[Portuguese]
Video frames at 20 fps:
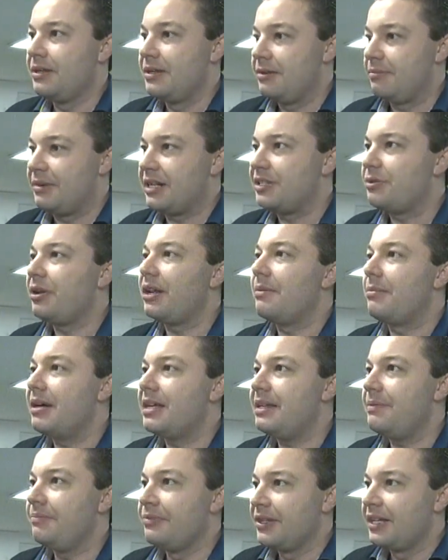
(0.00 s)
O Brasil e
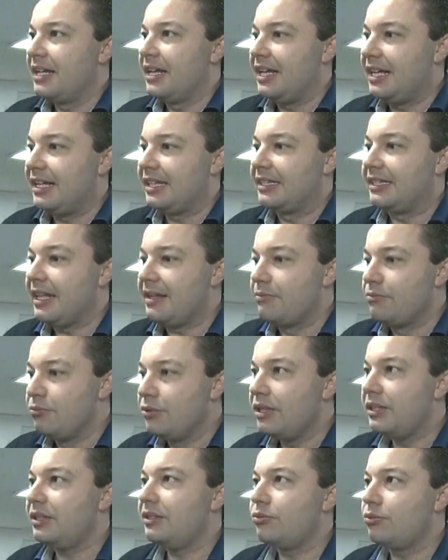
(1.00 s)
Alemanha eh, têm
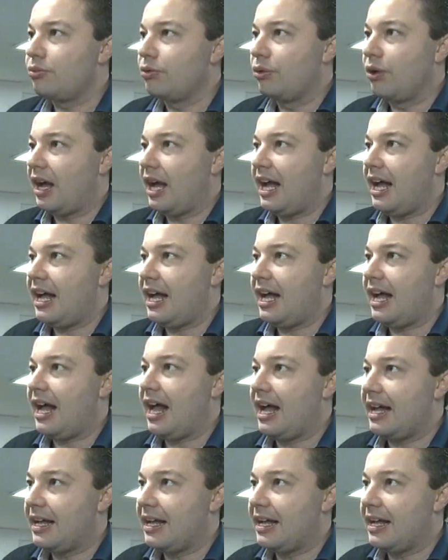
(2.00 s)
muito a